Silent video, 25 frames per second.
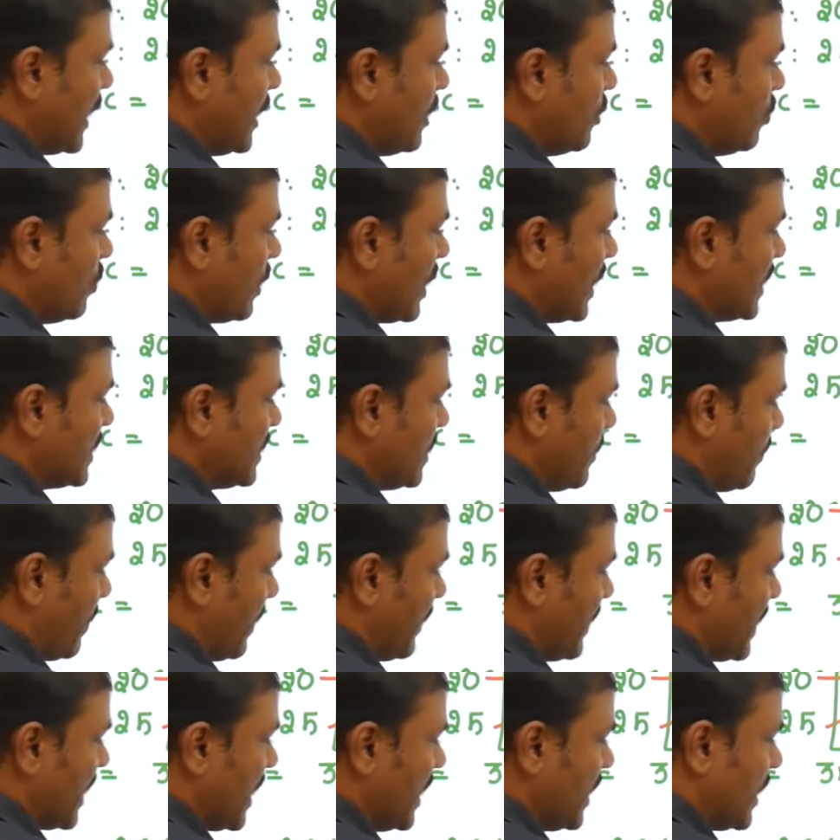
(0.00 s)
రెండు కలిసి
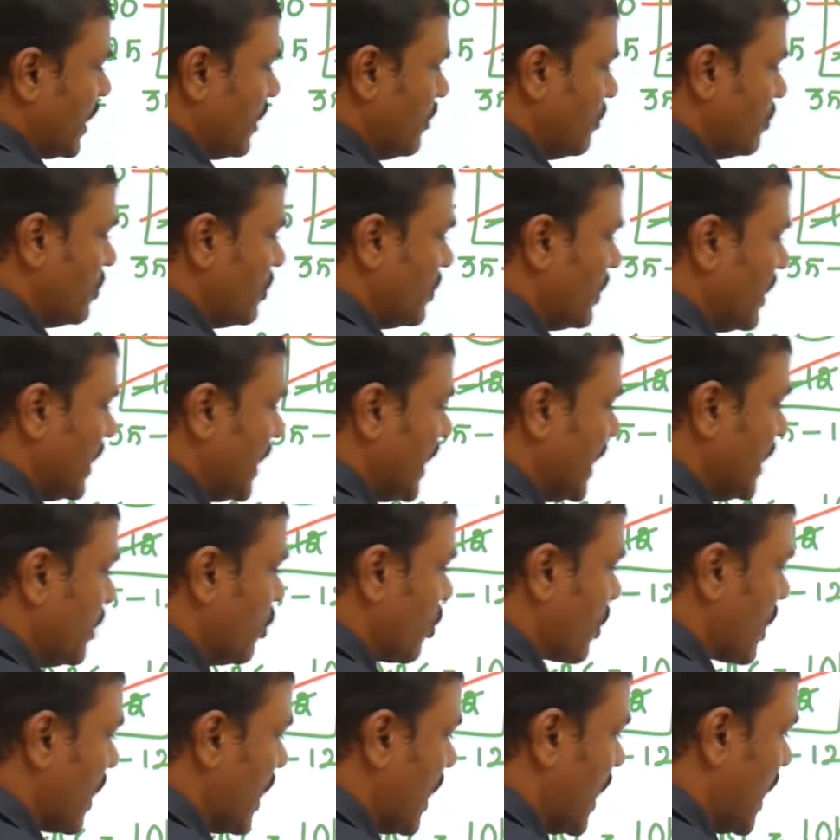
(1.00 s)
పది గంటలు
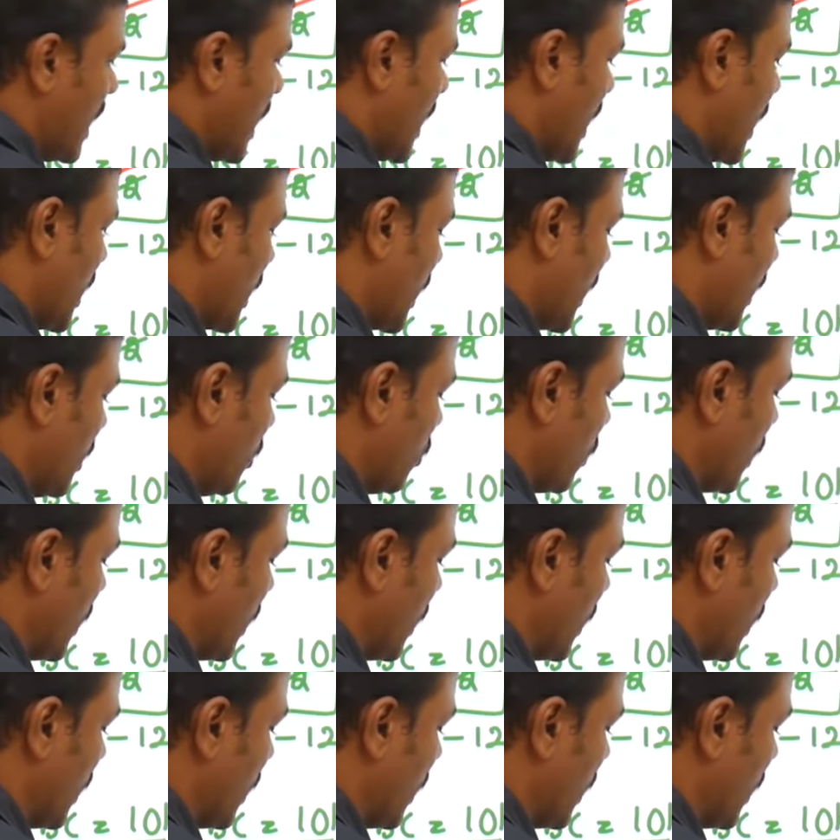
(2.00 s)
ఇదొక రెండు